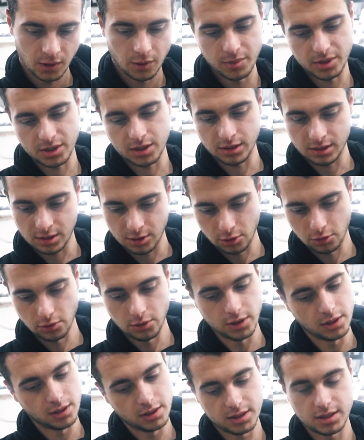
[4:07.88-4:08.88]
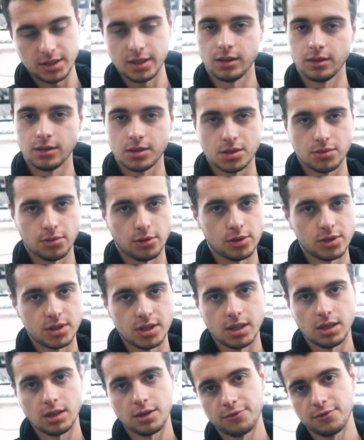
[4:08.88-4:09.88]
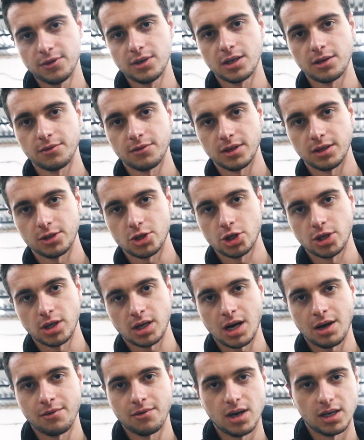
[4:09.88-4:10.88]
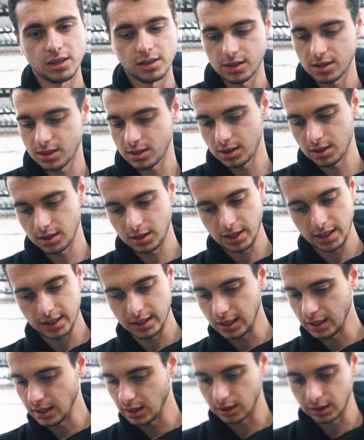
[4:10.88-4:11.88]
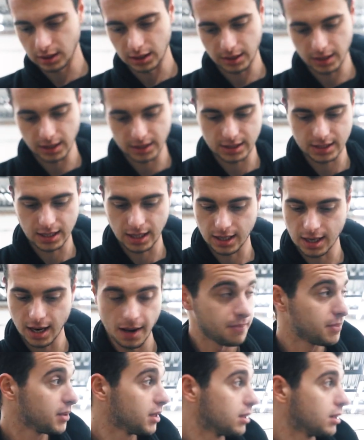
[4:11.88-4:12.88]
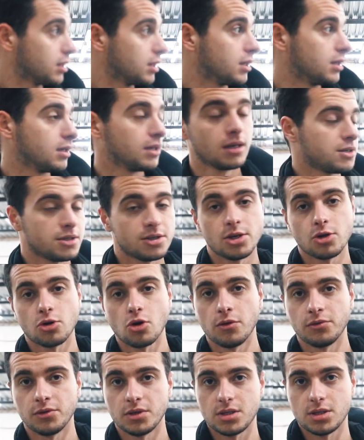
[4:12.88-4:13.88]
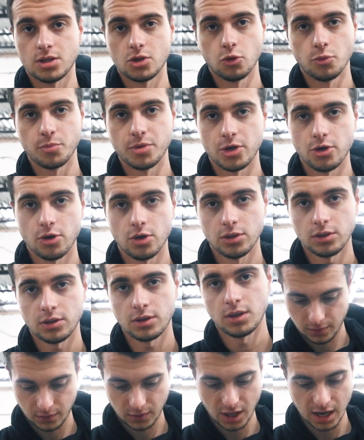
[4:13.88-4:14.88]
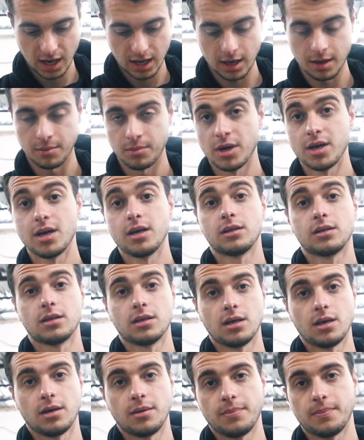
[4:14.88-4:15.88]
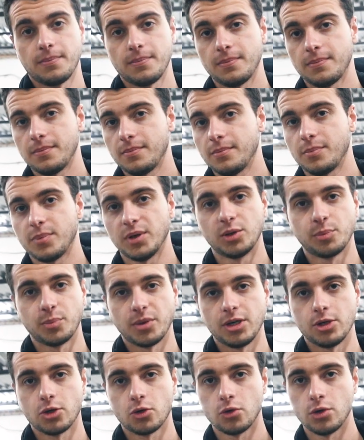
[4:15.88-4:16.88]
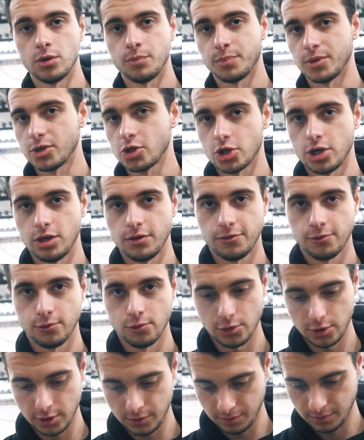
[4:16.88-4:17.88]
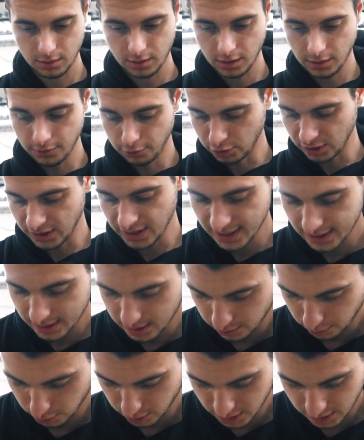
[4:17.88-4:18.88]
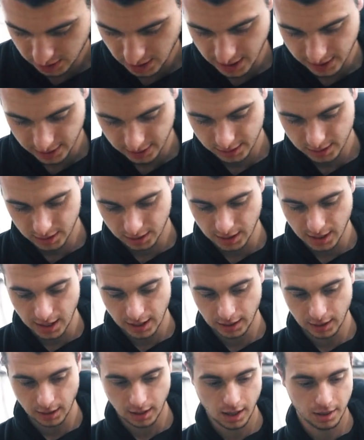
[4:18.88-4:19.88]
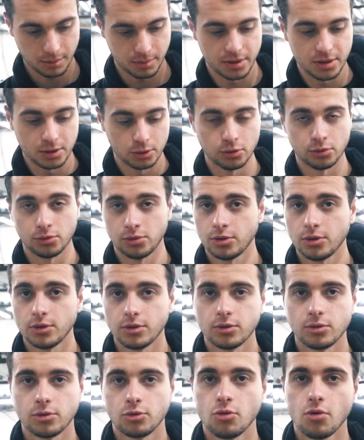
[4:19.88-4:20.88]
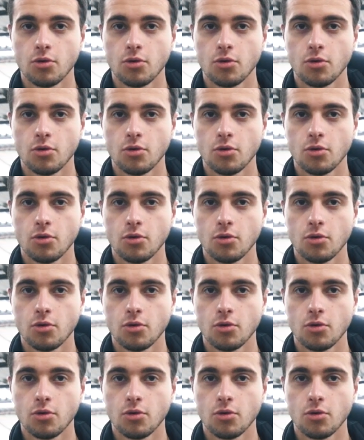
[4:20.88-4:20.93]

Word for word: Пескоструй сделает свое дело, выровняет шероховатости, какие-то царапины, неровности уберет. Далее мы это подполируем, подшлифуем. И вот эти вот старые детали обретут а